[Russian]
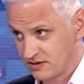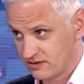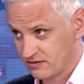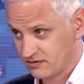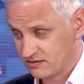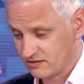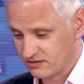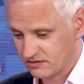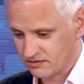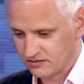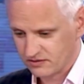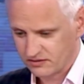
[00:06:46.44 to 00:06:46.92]

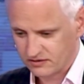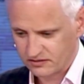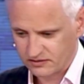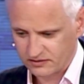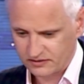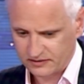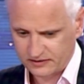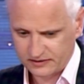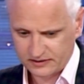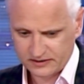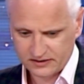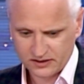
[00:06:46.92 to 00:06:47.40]

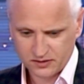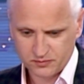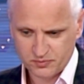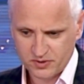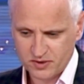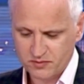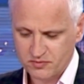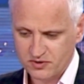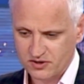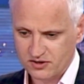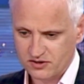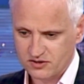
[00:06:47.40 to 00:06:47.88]
э, этот
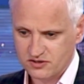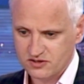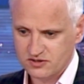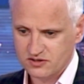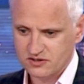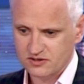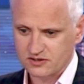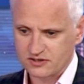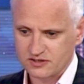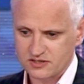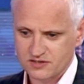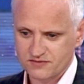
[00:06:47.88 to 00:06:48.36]
пример из
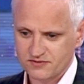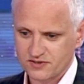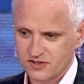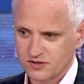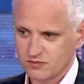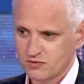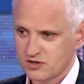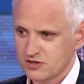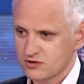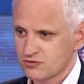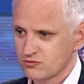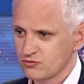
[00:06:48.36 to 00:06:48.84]
э,
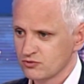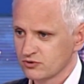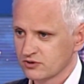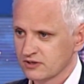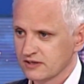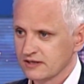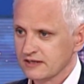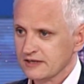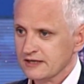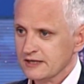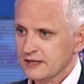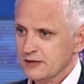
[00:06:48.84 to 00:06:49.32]
сферы
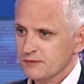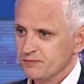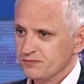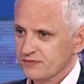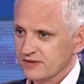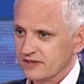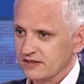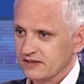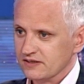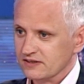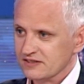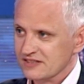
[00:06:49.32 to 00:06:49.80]
Маскульта,
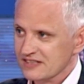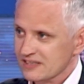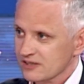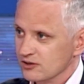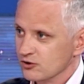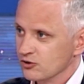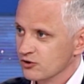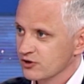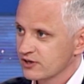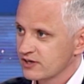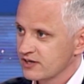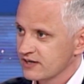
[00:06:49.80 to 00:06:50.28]
э,
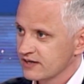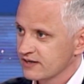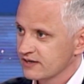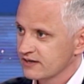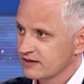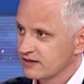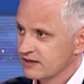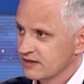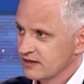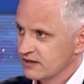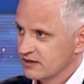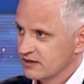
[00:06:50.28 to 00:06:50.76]
трилогия